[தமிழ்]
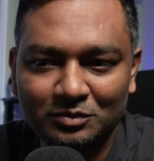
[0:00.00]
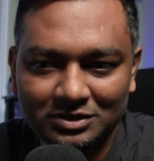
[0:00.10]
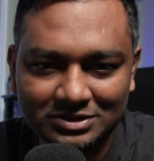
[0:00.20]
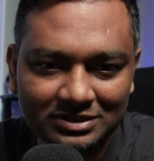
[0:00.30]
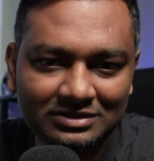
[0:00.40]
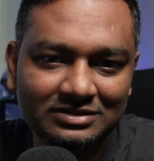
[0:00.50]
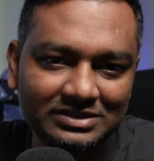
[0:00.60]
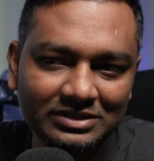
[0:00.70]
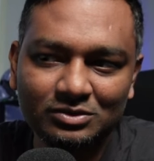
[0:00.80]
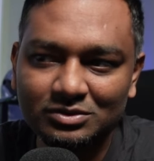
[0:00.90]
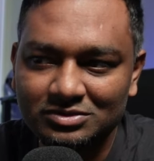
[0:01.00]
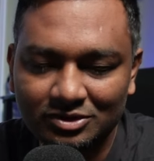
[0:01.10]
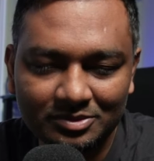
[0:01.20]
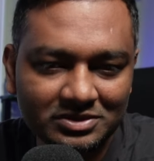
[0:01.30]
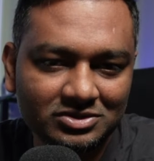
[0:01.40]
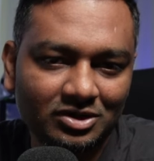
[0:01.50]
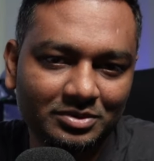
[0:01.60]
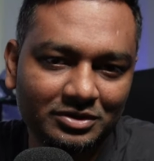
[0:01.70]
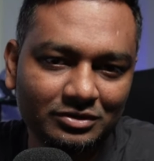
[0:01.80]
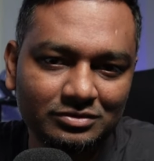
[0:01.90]
வாட்ச் இட் சி ஹூ இஸ் கொன் பி
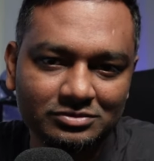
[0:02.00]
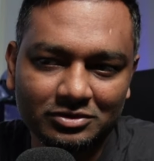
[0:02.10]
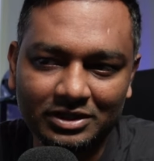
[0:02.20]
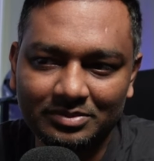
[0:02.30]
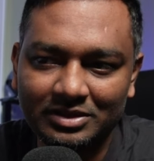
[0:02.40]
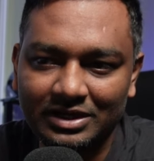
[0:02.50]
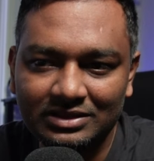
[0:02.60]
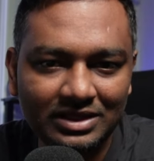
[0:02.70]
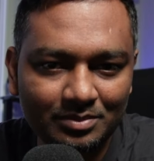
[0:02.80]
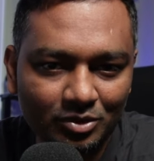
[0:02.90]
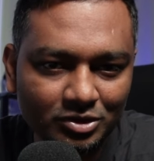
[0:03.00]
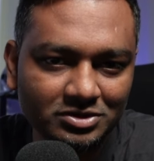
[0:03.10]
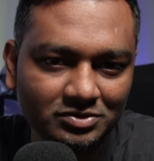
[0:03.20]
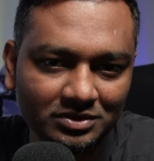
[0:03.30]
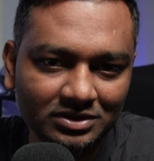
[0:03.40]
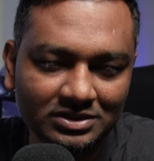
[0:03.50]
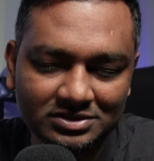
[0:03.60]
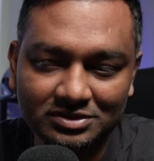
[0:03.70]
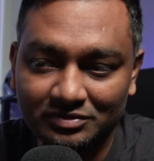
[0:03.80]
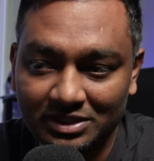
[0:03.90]
ஸ்டாப்பிங் யூ ஸோ அதேமாரி எந்த எமோஷன்ஸ் வந்து
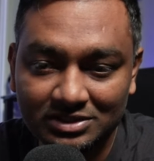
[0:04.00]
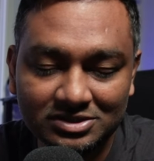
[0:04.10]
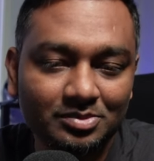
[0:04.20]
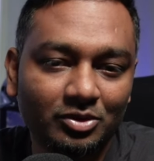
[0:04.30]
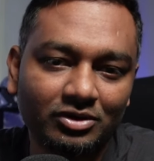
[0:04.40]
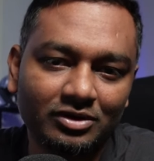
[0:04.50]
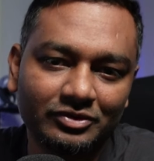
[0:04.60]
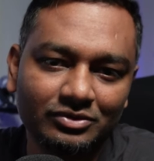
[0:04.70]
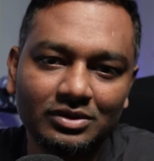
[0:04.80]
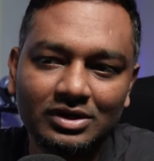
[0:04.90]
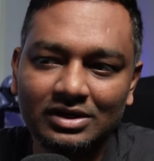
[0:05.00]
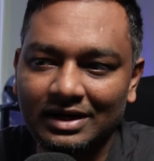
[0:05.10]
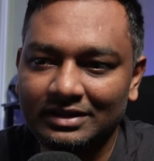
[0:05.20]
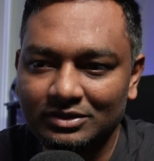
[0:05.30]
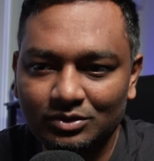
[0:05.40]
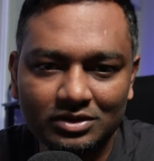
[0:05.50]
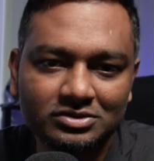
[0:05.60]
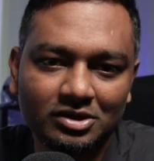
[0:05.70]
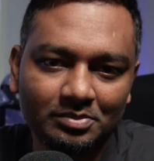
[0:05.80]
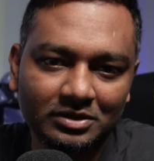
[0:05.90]
இட்ஸ் த வீக்கஸ்ட் பாயிண்ட் ஆஃப் வியூ அது எது உங்களை
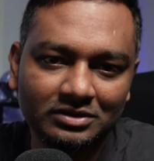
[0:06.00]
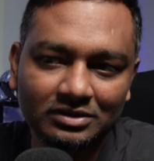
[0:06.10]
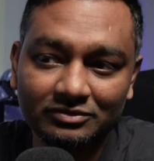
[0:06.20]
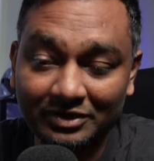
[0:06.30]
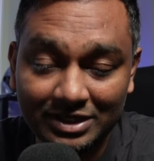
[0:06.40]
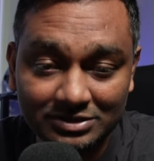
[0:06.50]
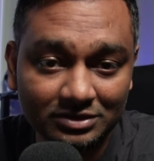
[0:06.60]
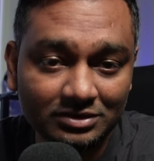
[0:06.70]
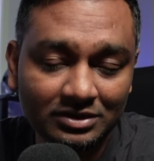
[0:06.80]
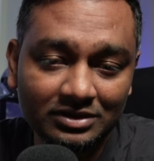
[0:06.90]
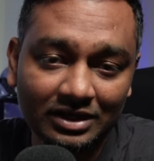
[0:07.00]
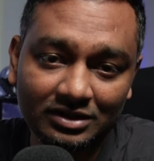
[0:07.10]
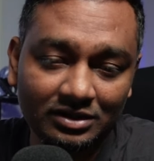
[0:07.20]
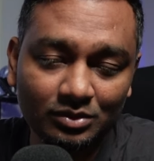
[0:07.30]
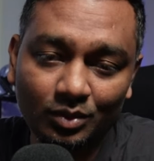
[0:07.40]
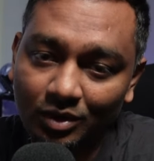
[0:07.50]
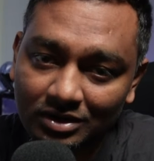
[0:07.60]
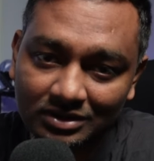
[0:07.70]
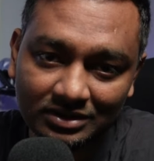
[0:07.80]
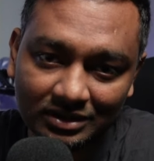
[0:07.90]
ஸ்டாப் பண்ணுது ஃபேஸ் இட் அது நீங்கள் வந்து
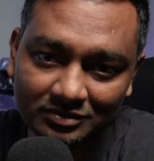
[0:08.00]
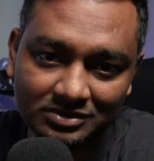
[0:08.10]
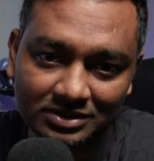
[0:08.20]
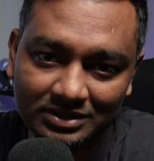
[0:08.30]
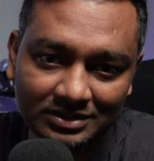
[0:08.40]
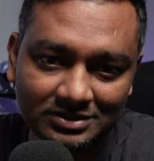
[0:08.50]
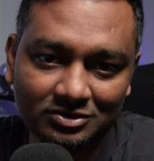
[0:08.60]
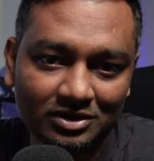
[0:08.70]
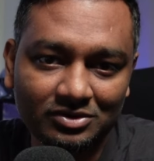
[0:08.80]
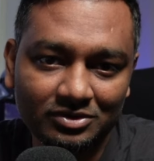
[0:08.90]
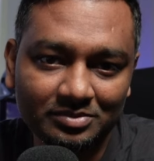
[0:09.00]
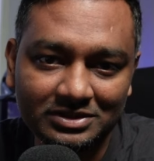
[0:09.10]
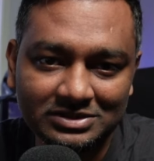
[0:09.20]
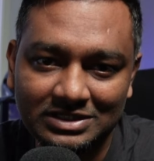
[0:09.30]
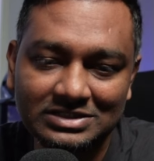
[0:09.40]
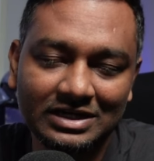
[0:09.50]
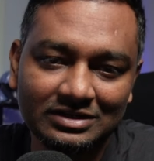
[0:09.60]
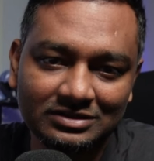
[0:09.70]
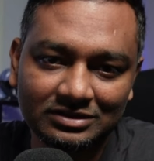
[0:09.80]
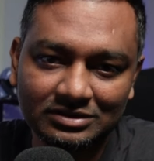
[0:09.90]
ஓடுறதுனால வந்து இட்ஸ் நாட் கொன் பி சேஞ்சிங்
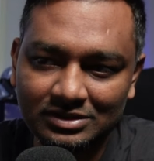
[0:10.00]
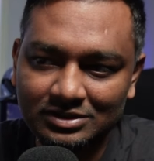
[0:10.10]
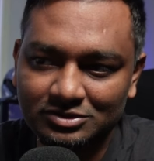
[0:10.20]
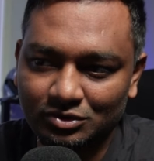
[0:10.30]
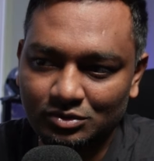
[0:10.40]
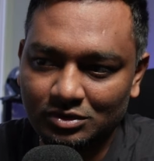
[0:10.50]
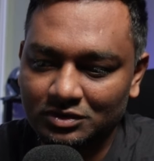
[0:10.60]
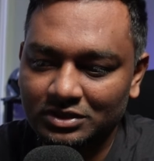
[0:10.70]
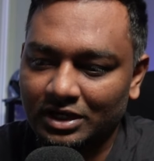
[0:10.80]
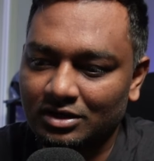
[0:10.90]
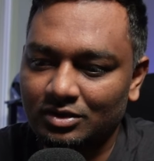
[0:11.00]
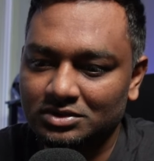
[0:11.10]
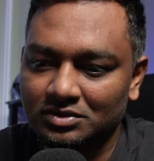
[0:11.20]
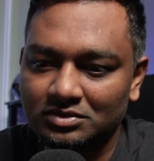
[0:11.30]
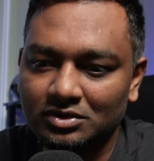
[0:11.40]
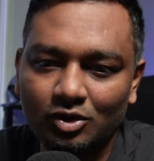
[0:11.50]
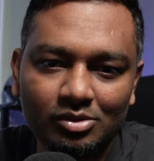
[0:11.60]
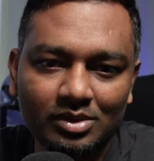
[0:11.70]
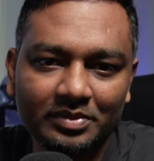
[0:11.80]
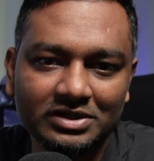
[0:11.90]
எனி திங் ஸோ உங்களுக்கு வந்து யாராவது ஒருத்தவங்க வந்து
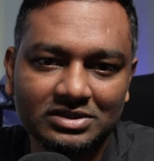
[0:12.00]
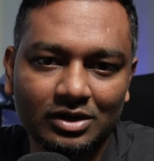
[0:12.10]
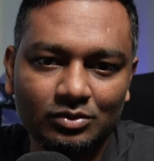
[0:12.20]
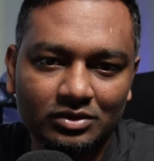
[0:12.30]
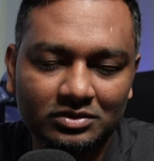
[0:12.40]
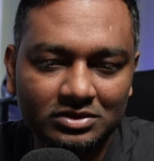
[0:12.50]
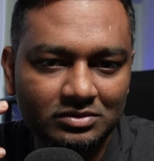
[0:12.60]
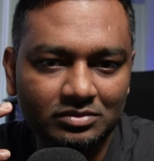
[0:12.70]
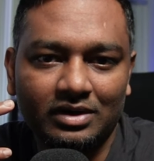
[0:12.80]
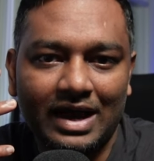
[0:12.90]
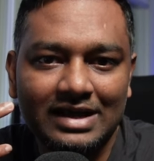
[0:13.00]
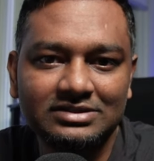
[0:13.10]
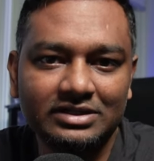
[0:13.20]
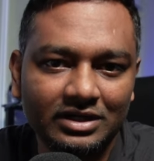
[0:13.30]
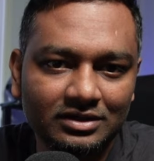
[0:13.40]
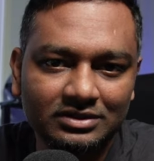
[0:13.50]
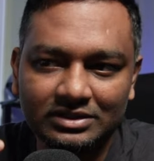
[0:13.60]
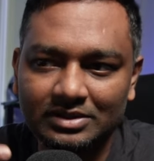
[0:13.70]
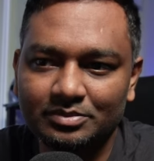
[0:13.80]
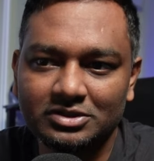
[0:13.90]
கோமா பேசினா உங்களுக்கு வந்து ஆங்ஸைட்டி ஆகுது
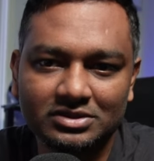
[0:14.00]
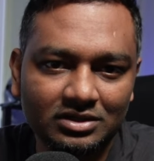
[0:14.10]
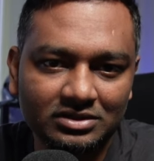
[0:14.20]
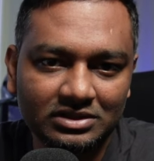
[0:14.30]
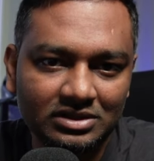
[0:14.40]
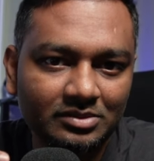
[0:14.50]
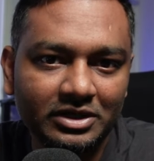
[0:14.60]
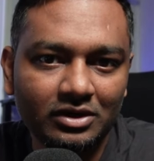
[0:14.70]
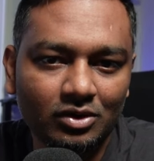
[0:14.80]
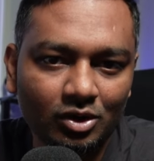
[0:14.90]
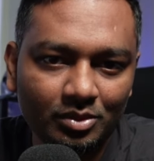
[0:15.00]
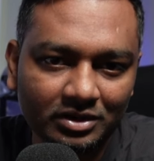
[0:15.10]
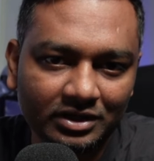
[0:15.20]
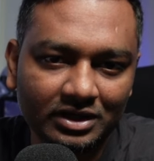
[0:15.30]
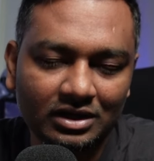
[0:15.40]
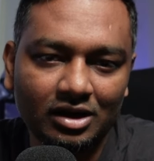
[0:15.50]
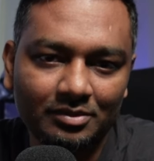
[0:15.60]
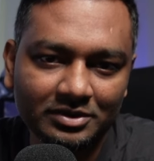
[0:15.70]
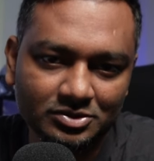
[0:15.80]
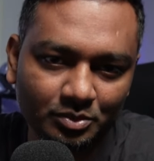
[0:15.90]
டிப்ரெஷன் ஆகுது திரும்ப நீங்கள் கோவப்படுறீங்க
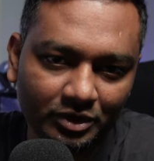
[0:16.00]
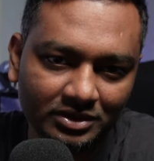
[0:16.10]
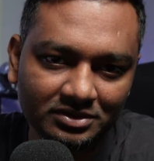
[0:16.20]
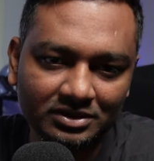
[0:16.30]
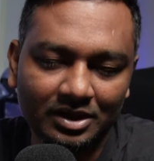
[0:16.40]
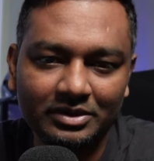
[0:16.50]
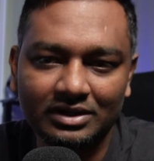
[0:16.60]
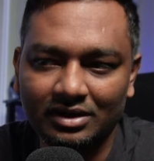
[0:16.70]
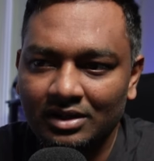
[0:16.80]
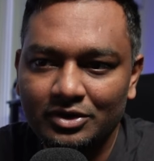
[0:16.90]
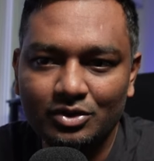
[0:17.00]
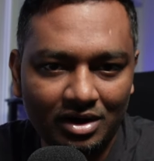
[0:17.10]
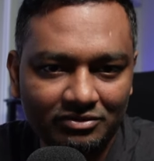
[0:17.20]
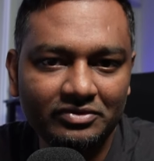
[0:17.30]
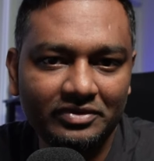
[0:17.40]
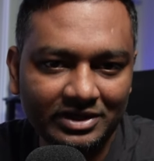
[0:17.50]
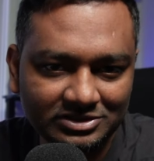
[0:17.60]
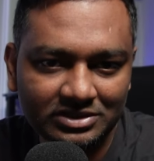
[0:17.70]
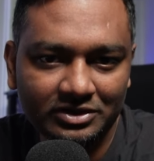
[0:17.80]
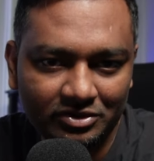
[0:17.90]
காம்னஸ் போயிடுது அப்படின்னா யூ ஹாவ் டு ஃபேஸ்
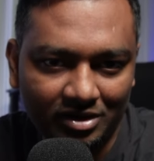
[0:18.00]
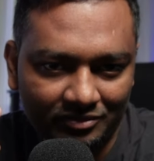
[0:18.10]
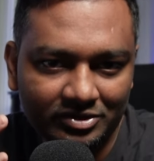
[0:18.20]
இட் அண்ட் யூ ஹாவ் டு